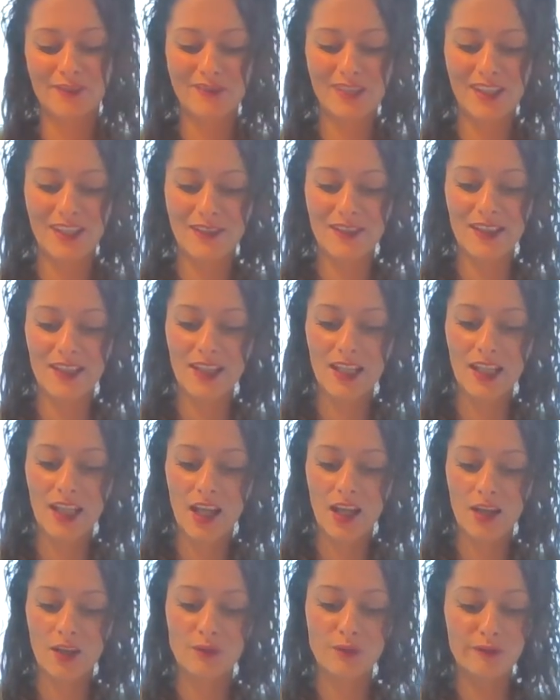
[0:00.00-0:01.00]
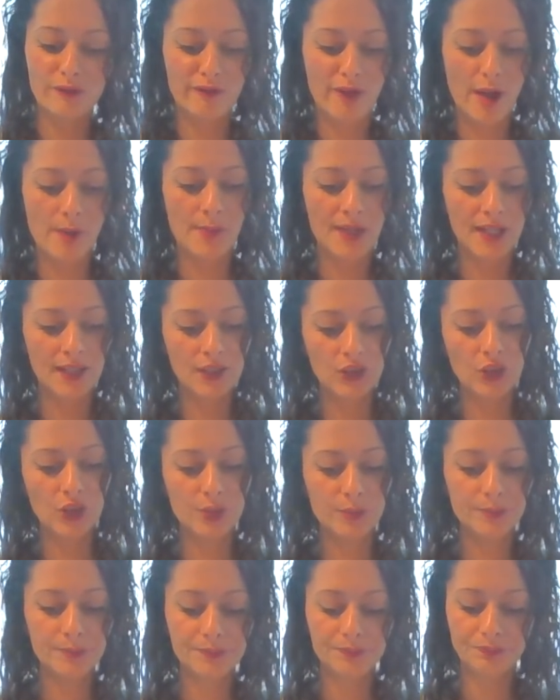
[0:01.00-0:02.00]
voilà, une femme, un
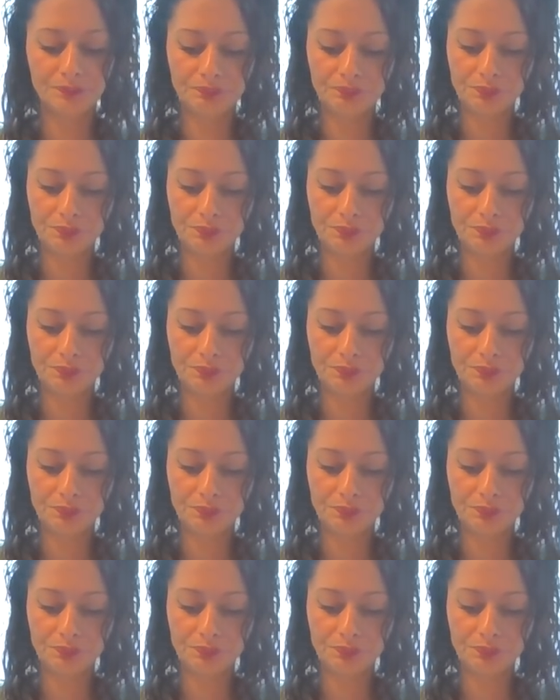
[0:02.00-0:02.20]
homme.